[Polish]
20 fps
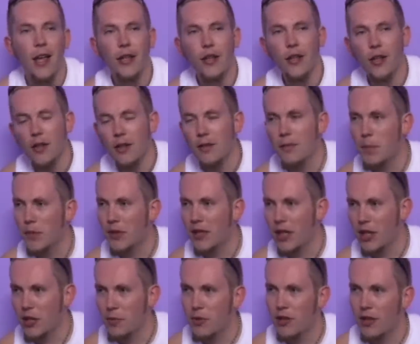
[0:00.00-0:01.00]
No i
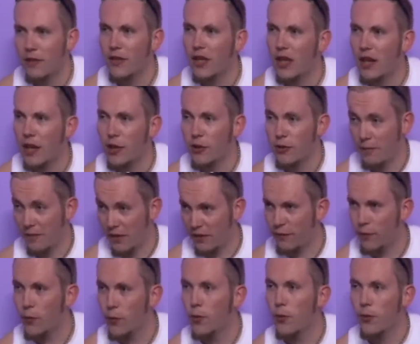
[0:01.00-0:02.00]
spotkaliśmy się w garażu we
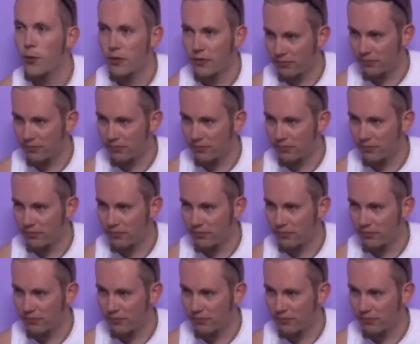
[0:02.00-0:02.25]
dwóch,